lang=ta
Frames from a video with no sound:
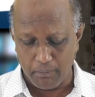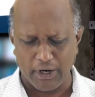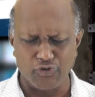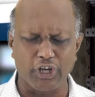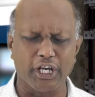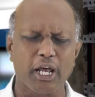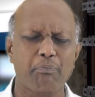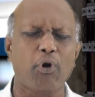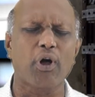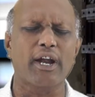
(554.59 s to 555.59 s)
பரிசையனை
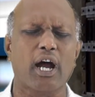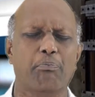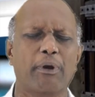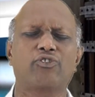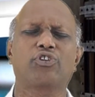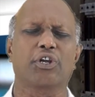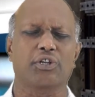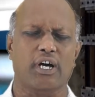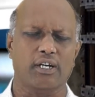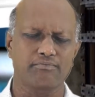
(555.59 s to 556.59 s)
போல நான்
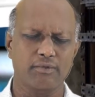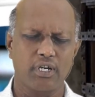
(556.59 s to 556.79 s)
பேசியிருந்தான்